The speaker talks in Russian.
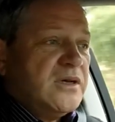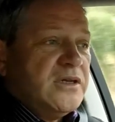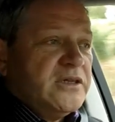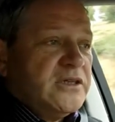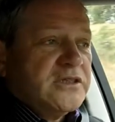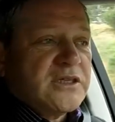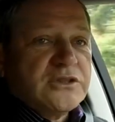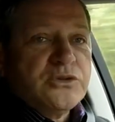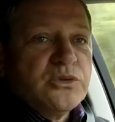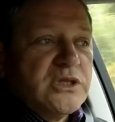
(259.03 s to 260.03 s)

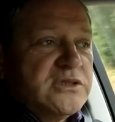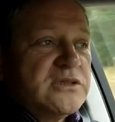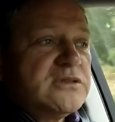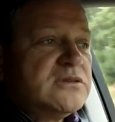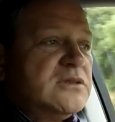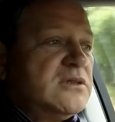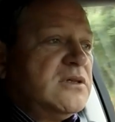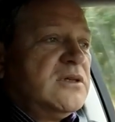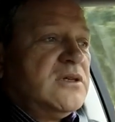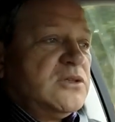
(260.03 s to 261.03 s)
легализацию латинос.
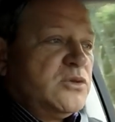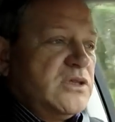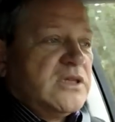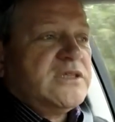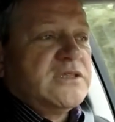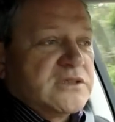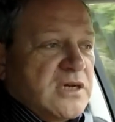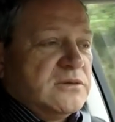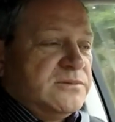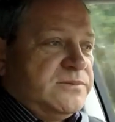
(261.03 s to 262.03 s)
Ну, не латинос,
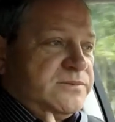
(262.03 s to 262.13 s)
как,